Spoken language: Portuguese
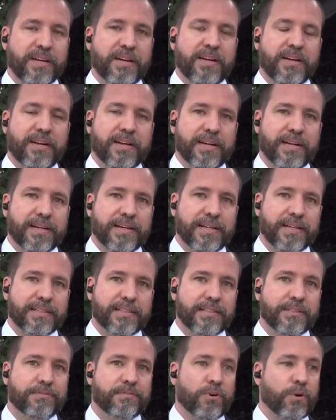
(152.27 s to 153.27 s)
é,
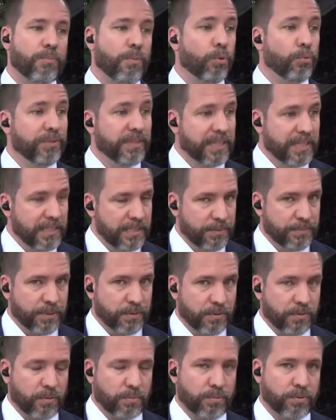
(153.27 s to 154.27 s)
de forma unânime,
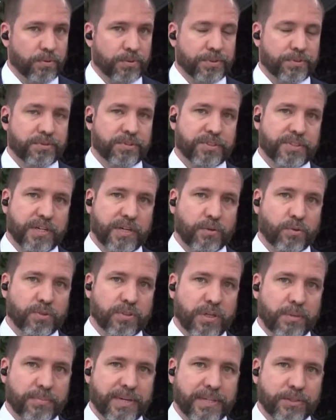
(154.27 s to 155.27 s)
como isso destacou
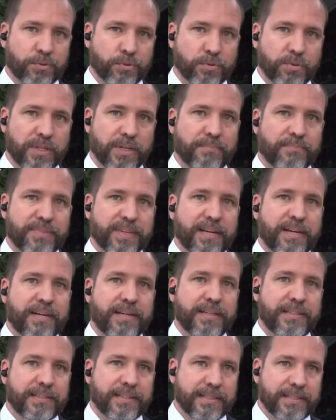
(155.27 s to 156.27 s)
na abertura,
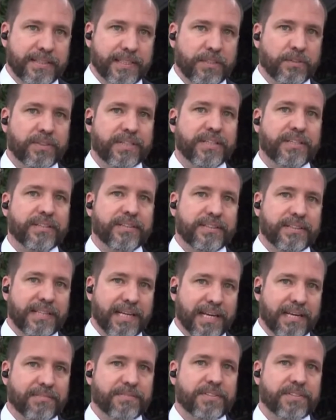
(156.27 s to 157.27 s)
entendendo que
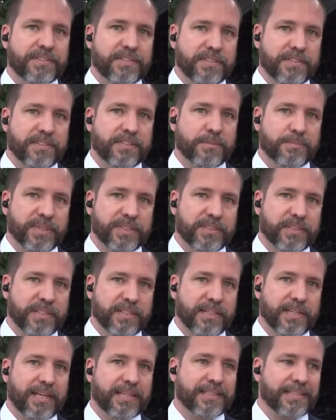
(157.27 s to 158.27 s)
deve sim se
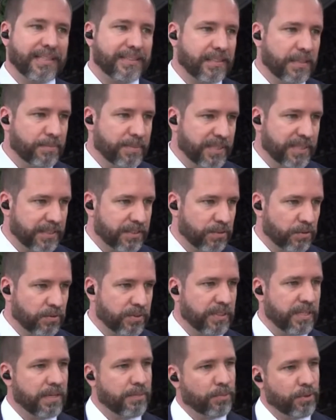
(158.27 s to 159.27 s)
manter a determinação
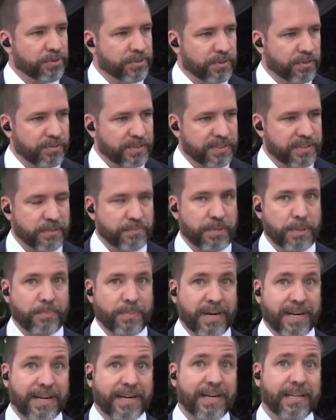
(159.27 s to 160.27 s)
de remoção dessa mãe
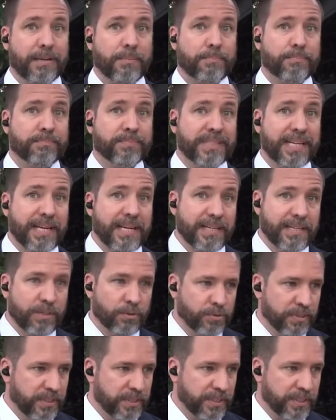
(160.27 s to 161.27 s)
para que ela tenha o
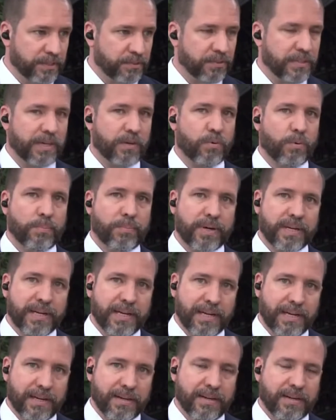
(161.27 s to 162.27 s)
direito de
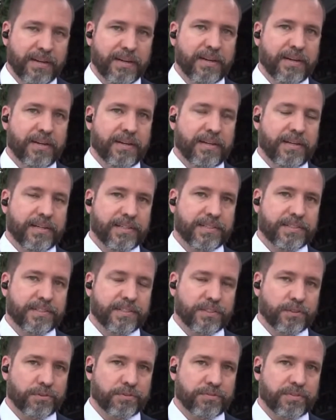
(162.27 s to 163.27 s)
acompanhar esse
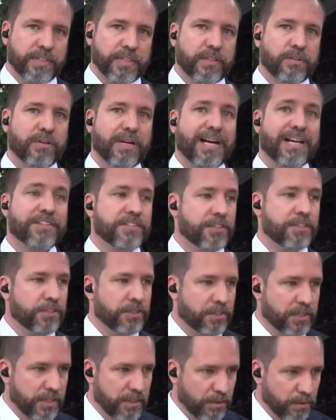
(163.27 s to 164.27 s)
seu filho,
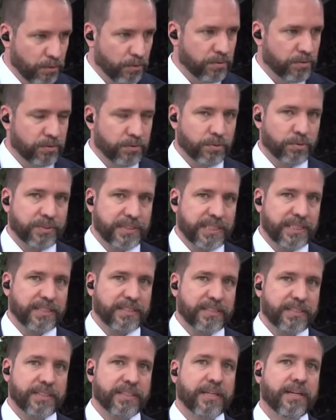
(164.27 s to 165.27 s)
assisti-lo no dia
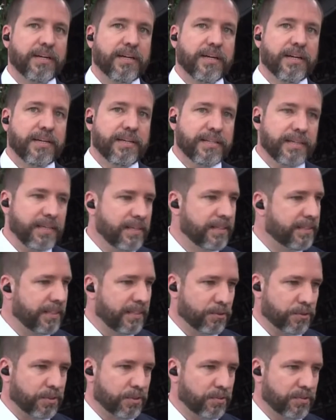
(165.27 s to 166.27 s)
a dia e ele
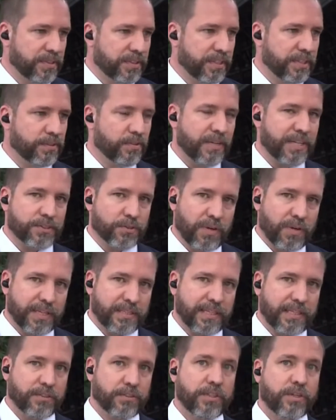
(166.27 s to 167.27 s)
tenha o seu direito
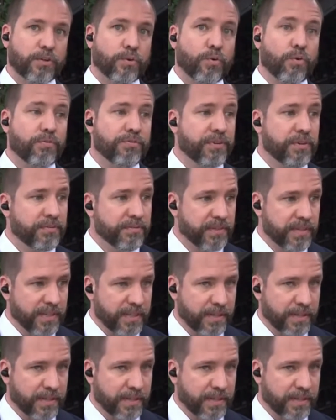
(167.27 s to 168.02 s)
resguardado de conviver